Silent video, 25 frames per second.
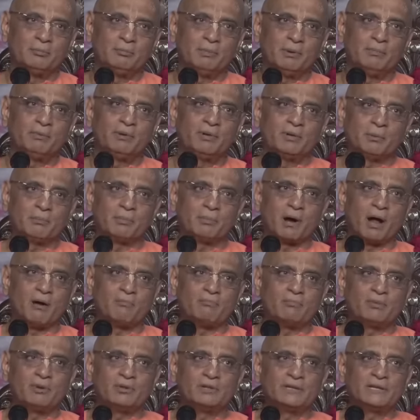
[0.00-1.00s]
বিভিন্ন
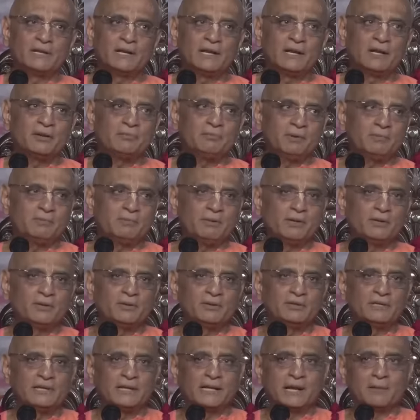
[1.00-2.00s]
ব্রাহ্মণদের বিভিন্ন
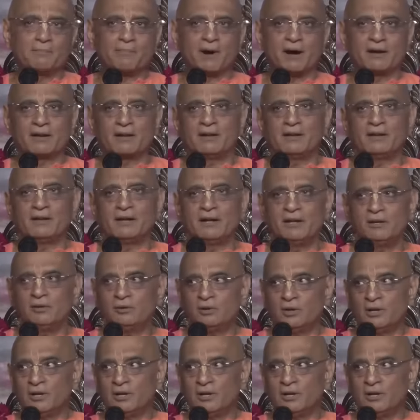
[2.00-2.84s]
দিকে পাঠালেন